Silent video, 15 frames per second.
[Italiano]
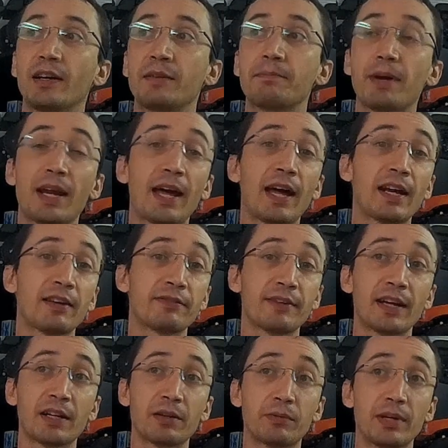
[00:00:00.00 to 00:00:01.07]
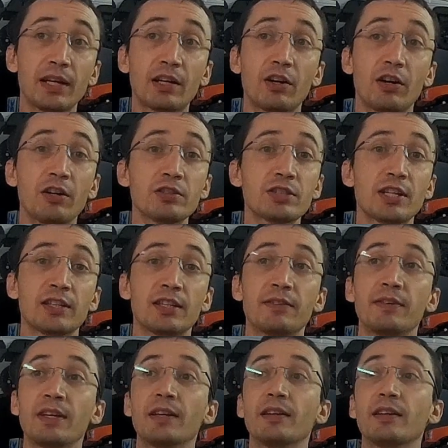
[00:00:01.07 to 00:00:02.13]
imparare a fare quella cosa
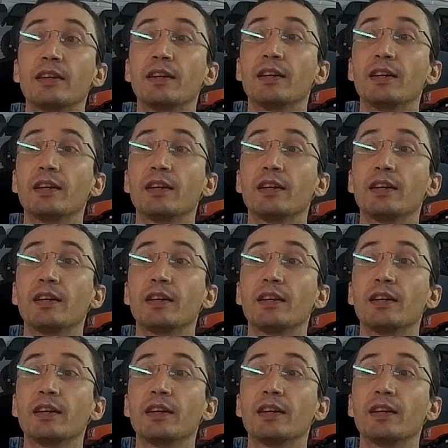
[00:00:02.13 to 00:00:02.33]
deve